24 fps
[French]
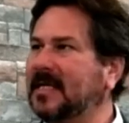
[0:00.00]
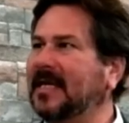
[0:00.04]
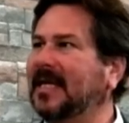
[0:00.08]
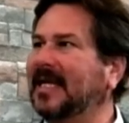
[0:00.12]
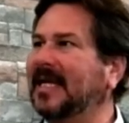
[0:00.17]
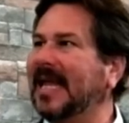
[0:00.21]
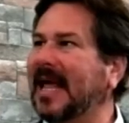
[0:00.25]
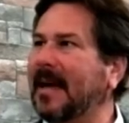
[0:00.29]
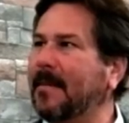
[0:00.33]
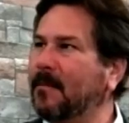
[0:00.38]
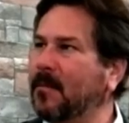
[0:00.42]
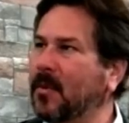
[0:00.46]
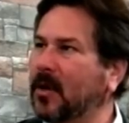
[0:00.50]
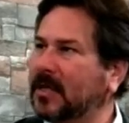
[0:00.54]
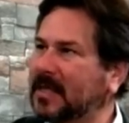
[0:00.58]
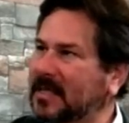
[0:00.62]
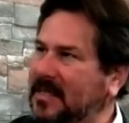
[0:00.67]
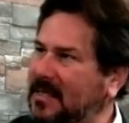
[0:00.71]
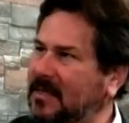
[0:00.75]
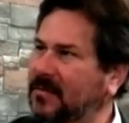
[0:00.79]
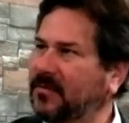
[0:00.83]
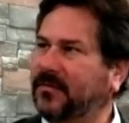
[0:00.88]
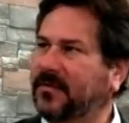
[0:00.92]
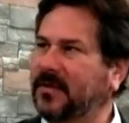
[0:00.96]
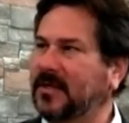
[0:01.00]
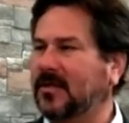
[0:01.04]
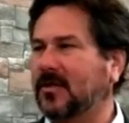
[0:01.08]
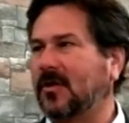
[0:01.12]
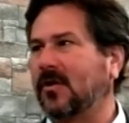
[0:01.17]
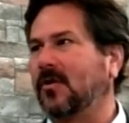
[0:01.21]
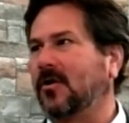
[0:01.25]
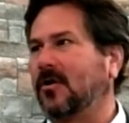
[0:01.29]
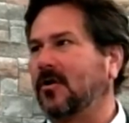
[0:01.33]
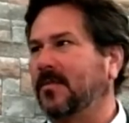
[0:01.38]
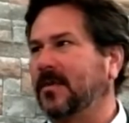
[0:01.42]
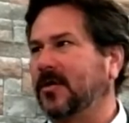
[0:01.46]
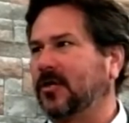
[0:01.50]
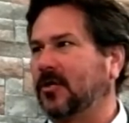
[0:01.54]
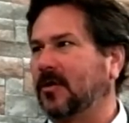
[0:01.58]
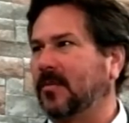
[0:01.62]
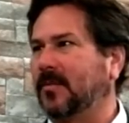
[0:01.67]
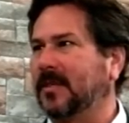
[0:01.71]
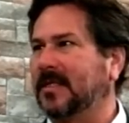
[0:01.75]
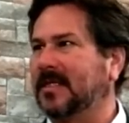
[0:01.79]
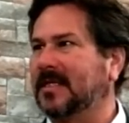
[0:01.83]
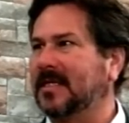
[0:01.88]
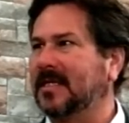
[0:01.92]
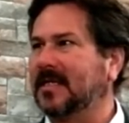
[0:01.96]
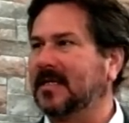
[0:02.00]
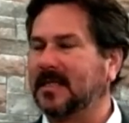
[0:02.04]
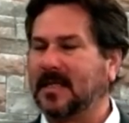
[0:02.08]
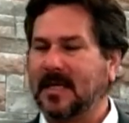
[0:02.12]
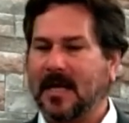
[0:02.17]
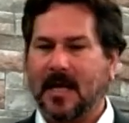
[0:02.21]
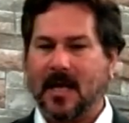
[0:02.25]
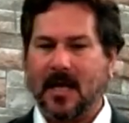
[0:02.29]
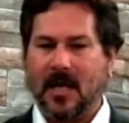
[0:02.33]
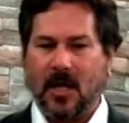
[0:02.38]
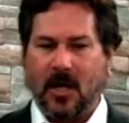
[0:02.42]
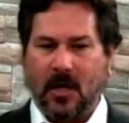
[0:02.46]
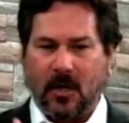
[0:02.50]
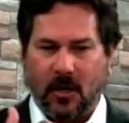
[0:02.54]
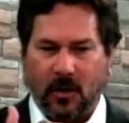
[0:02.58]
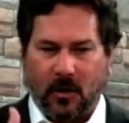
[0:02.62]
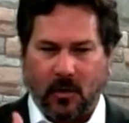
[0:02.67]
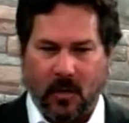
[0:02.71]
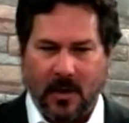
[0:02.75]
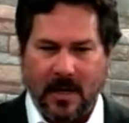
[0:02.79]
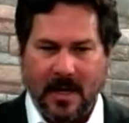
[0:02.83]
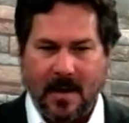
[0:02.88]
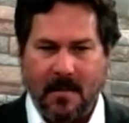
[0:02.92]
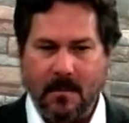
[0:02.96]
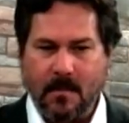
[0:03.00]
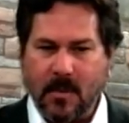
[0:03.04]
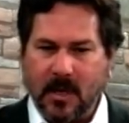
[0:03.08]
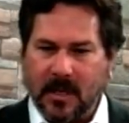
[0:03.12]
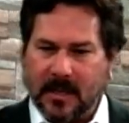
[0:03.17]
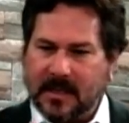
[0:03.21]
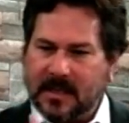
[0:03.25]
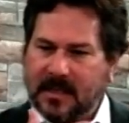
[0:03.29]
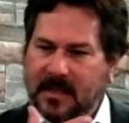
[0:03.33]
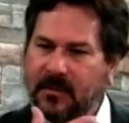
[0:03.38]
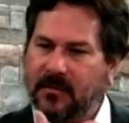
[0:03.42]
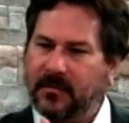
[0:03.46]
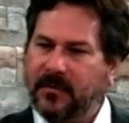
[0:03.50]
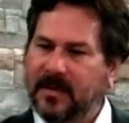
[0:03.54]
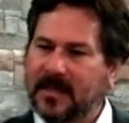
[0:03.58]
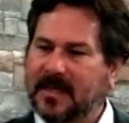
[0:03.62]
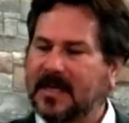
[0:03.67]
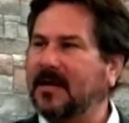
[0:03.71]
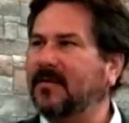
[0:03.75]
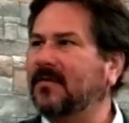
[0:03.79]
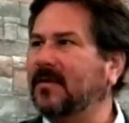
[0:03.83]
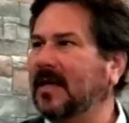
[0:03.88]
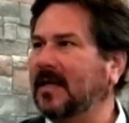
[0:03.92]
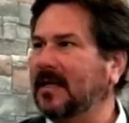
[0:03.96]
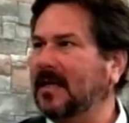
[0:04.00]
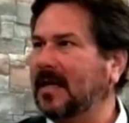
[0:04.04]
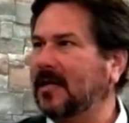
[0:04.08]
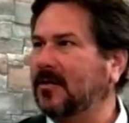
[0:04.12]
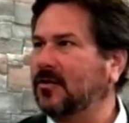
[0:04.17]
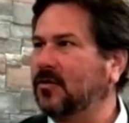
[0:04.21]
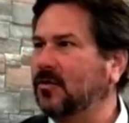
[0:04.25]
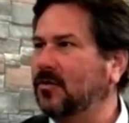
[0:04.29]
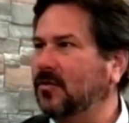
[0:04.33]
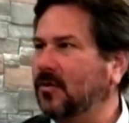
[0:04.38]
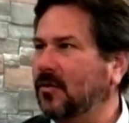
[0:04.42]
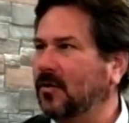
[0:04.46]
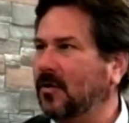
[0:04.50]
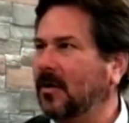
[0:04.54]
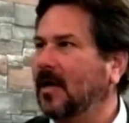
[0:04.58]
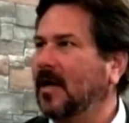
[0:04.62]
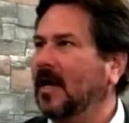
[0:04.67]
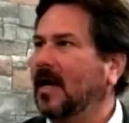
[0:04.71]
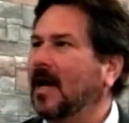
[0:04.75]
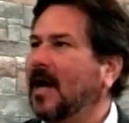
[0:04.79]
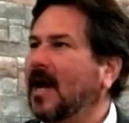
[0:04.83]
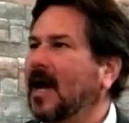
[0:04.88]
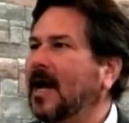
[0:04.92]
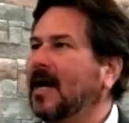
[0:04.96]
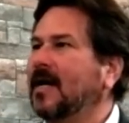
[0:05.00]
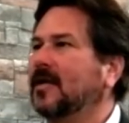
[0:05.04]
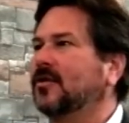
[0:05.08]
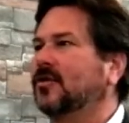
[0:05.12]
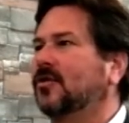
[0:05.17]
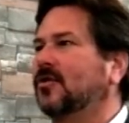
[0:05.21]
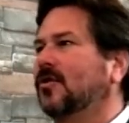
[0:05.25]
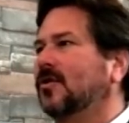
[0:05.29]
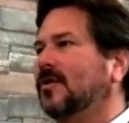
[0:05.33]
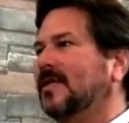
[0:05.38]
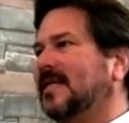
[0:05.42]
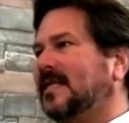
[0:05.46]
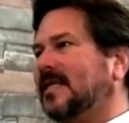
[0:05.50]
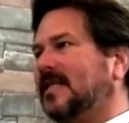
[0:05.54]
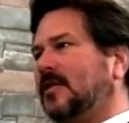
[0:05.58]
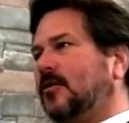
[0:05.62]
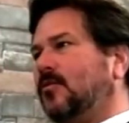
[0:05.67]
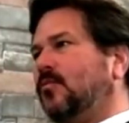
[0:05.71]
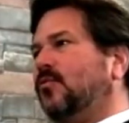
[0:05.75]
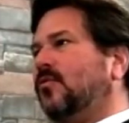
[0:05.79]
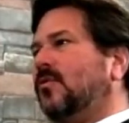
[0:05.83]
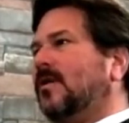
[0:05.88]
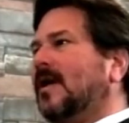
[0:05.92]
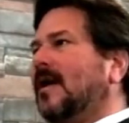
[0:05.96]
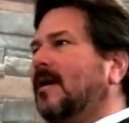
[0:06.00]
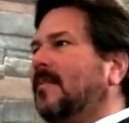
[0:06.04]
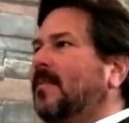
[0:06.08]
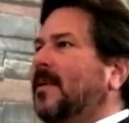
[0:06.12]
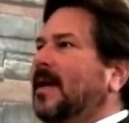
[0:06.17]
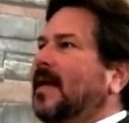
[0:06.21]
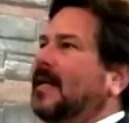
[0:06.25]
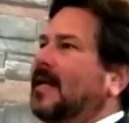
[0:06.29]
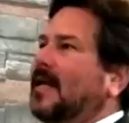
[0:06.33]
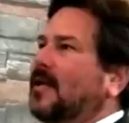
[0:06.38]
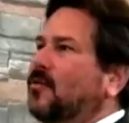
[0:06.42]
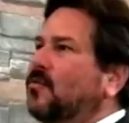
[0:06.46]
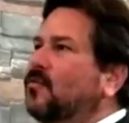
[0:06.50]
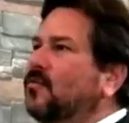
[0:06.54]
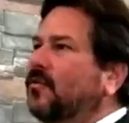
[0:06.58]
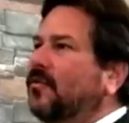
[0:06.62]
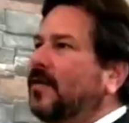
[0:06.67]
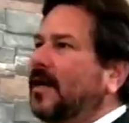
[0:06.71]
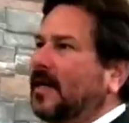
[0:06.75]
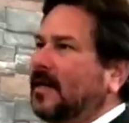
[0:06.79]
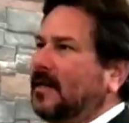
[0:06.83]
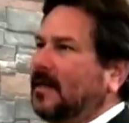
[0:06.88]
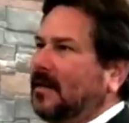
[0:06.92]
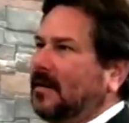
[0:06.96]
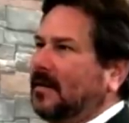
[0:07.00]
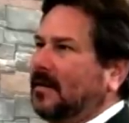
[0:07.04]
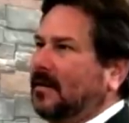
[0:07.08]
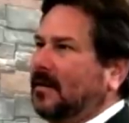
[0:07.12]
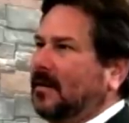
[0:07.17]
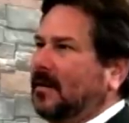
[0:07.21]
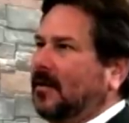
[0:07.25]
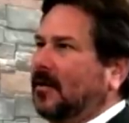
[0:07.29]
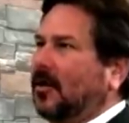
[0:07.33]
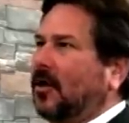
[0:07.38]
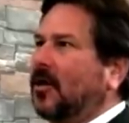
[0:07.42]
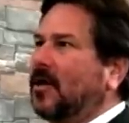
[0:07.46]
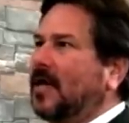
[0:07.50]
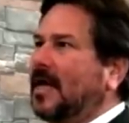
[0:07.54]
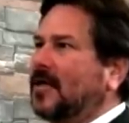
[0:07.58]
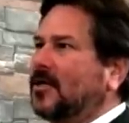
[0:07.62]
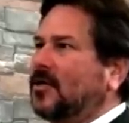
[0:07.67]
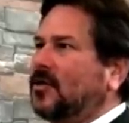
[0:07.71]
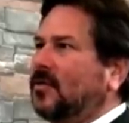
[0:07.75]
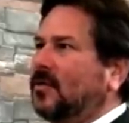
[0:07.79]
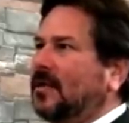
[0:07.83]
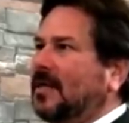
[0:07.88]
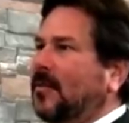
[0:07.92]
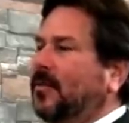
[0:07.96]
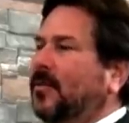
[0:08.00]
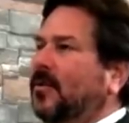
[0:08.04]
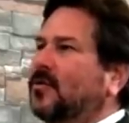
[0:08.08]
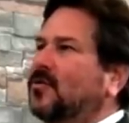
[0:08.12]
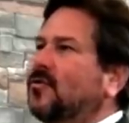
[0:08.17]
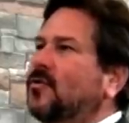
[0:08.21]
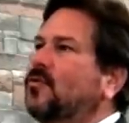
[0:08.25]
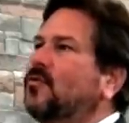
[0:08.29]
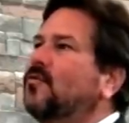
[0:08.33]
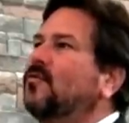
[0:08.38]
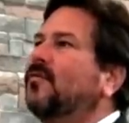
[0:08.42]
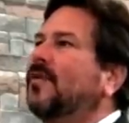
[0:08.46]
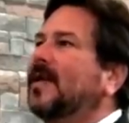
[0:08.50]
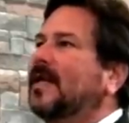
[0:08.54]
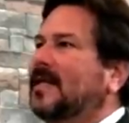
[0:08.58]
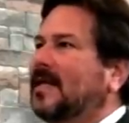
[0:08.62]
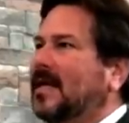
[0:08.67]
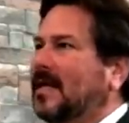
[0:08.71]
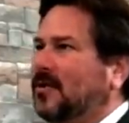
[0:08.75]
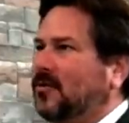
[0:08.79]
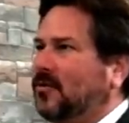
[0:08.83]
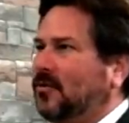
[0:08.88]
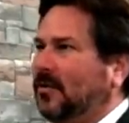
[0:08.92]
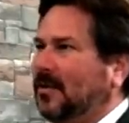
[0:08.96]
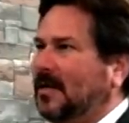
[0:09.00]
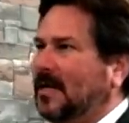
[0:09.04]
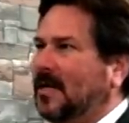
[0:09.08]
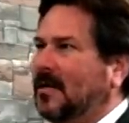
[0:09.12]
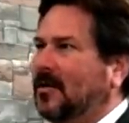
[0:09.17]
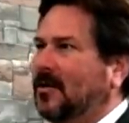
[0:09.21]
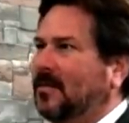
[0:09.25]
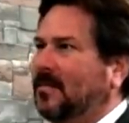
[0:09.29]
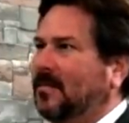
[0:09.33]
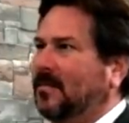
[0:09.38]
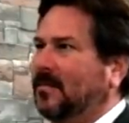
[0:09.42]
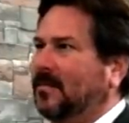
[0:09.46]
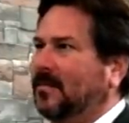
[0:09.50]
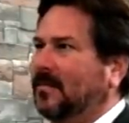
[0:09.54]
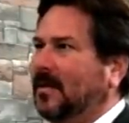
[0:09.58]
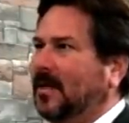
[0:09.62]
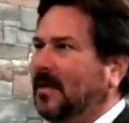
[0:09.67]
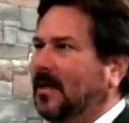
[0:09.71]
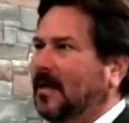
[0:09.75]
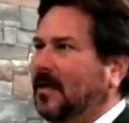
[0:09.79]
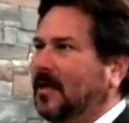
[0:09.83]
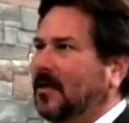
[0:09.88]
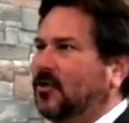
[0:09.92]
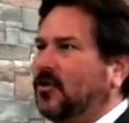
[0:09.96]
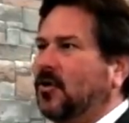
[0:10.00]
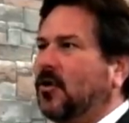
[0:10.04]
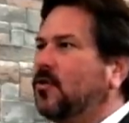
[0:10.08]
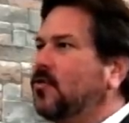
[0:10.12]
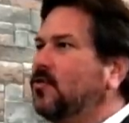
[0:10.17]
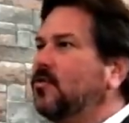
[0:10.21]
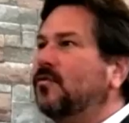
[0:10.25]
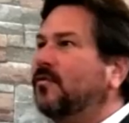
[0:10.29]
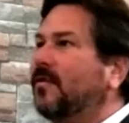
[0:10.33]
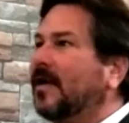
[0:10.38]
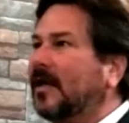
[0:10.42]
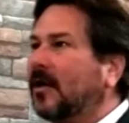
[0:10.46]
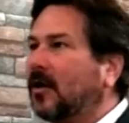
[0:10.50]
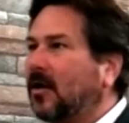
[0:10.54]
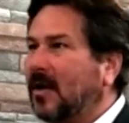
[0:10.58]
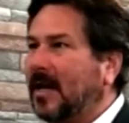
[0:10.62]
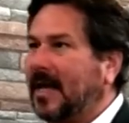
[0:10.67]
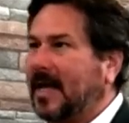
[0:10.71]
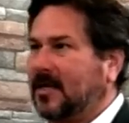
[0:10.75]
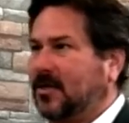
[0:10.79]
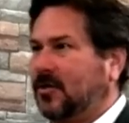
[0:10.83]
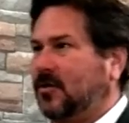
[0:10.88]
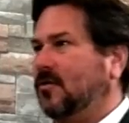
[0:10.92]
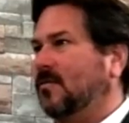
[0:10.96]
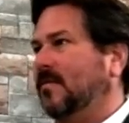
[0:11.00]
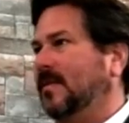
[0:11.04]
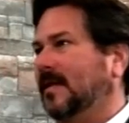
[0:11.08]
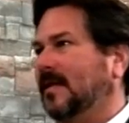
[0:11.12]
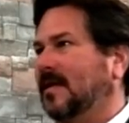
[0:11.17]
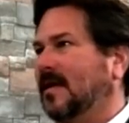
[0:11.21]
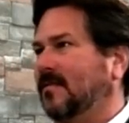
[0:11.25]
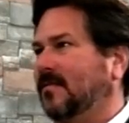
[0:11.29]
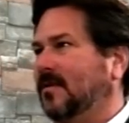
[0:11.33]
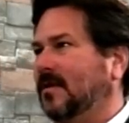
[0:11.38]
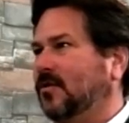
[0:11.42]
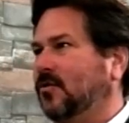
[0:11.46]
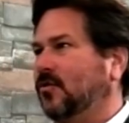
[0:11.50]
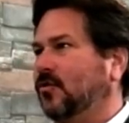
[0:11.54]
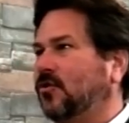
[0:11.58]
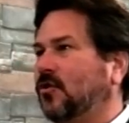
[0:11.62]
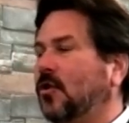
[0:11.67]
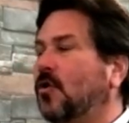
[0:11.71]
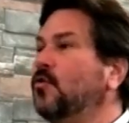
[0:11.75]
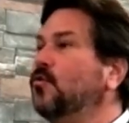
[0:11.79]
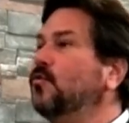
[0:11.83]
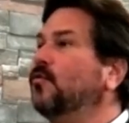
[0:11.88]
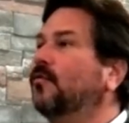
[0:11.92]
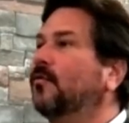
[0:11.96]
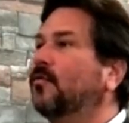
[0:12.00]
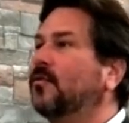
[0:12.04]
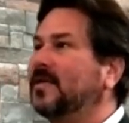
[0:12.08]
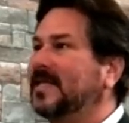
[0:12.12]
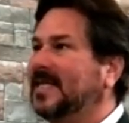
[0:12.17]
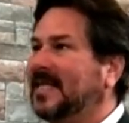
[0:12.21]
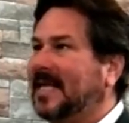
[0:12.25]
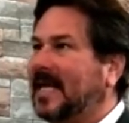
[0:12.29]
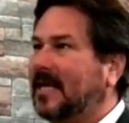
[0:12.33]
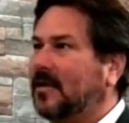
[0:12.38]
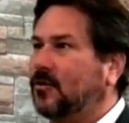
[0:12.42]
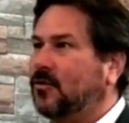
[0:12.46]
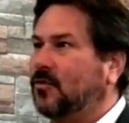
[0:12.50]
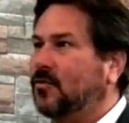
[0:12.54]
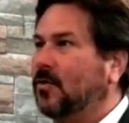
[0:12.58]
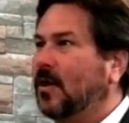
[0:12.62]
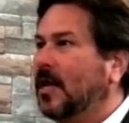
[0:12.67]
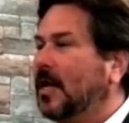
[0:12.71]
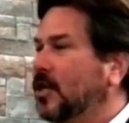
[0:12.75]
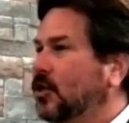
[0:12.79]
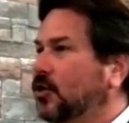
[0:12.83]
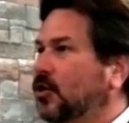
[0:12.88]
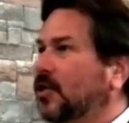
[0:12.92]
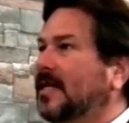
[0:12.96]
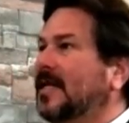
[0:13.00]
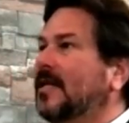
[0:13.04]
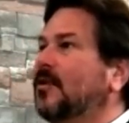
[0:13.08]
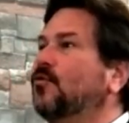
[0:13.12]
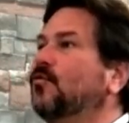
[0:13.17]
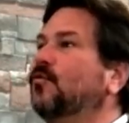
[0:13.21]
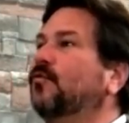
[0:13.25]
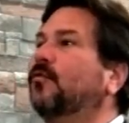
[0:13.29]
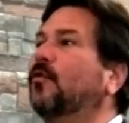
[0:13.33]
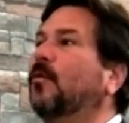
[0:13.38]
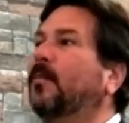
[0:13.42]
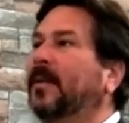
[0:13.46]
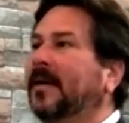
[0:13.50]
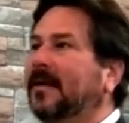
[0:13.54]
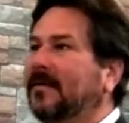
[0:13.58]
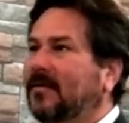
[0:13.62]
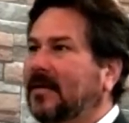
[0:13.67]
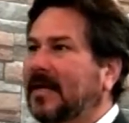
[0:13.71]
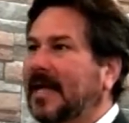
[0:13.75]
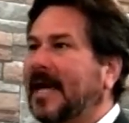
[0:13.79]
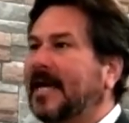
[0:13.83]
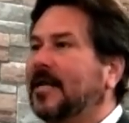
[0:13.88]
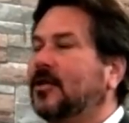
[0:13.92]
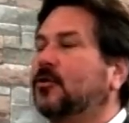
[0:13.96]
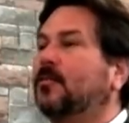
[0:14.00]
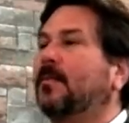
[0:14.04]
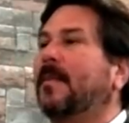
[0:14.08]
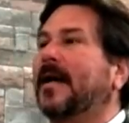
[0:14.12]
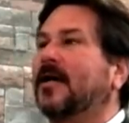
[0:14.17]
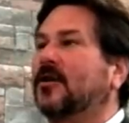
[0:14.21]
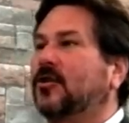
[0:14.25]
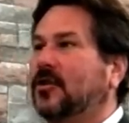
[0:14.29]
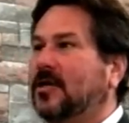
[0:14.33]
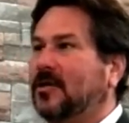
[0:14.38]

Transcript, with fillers: qu'il la mortifie, selon Romain chapitre hmm. le croyant mortifie sa vieille nature en se stimulant par la nouvelle relation qui produit une nouvelle nature dans l'homme. Mm-hmm. J'ai une nouvelle relation maintenant avec Dieu. J'ai un nouveau statut. J'ai des nouveaux privilèges. Et c'est une